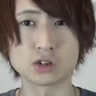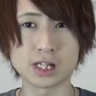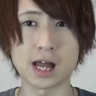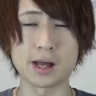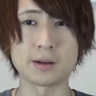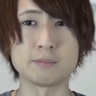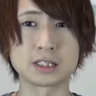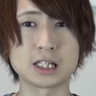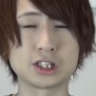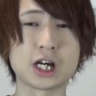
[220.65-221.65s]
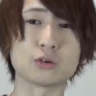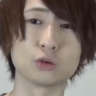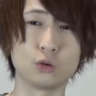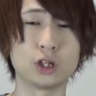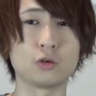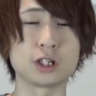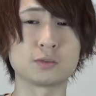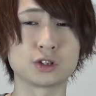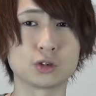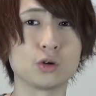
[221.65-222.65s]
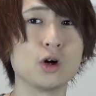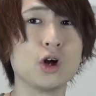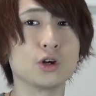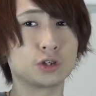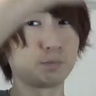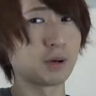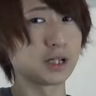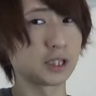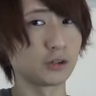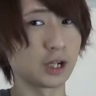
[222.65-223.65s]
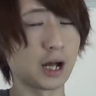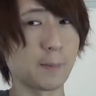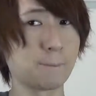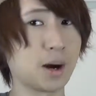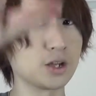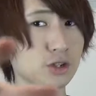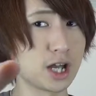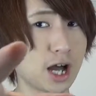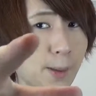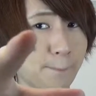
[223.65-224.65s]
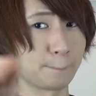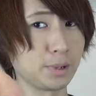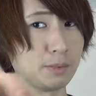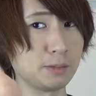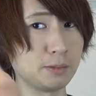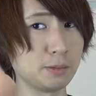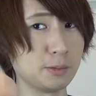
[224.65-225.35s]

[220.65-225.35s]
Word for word: それじゃあ、また次回の動画でお会いしましょう。グッバイさよなら、パイオニア。ピピピピ